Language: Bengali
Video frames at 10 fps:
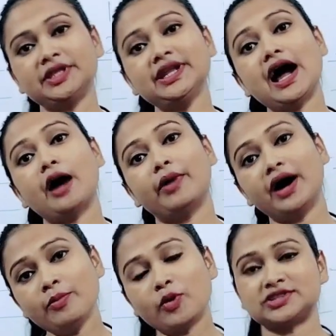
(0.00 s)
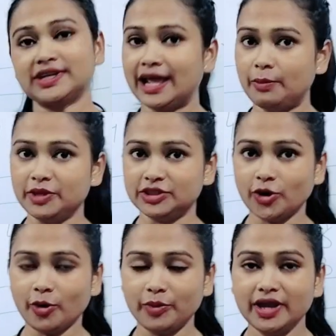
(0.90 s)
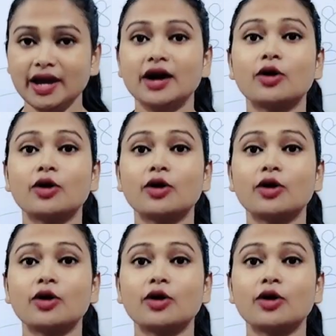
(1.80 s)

আমাদের আবার বসের হেল্প নিতে হবে